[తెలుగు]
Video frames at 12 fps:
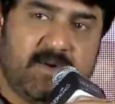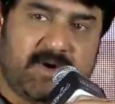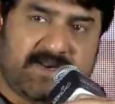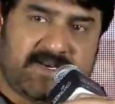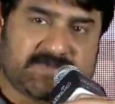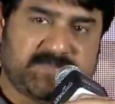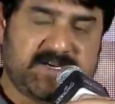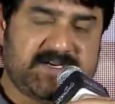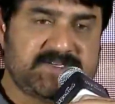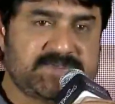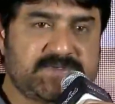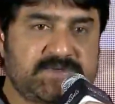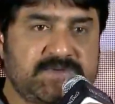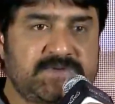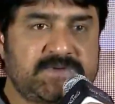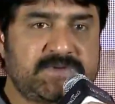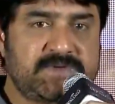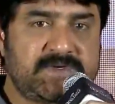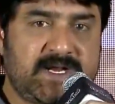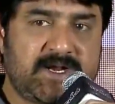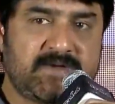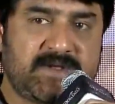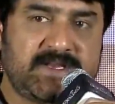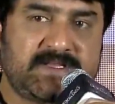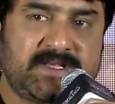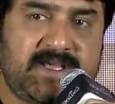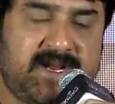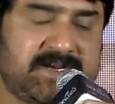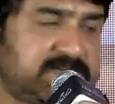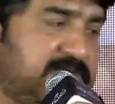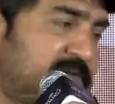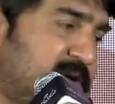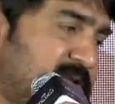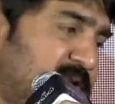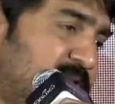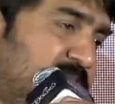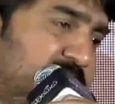ఒక రెస్పెక్ట్ ఇస్తూ వెళ్ళడం అనేది హ్యాట్స్ ఆఫ్ రాజు గారు